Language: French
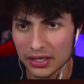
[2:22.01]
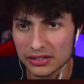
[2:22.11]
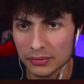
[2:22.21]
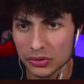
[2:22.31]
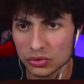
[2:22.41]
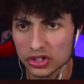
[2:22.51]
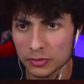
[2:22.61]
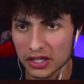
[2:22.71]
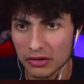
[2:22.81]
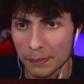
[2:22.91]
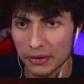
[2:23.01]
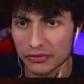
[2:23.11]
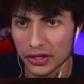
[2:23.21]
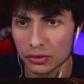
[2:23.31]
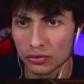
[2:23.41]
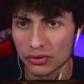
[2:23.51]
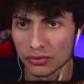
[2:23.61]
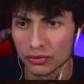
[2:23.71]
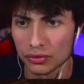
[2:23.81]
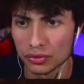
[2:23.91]
les amis, donc j'espère qu'il va pas venir nous,
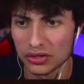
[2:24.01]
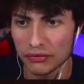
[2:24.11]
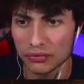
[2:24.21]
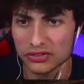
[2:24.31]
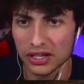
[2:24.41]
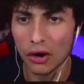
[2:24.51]
nous, défoncer.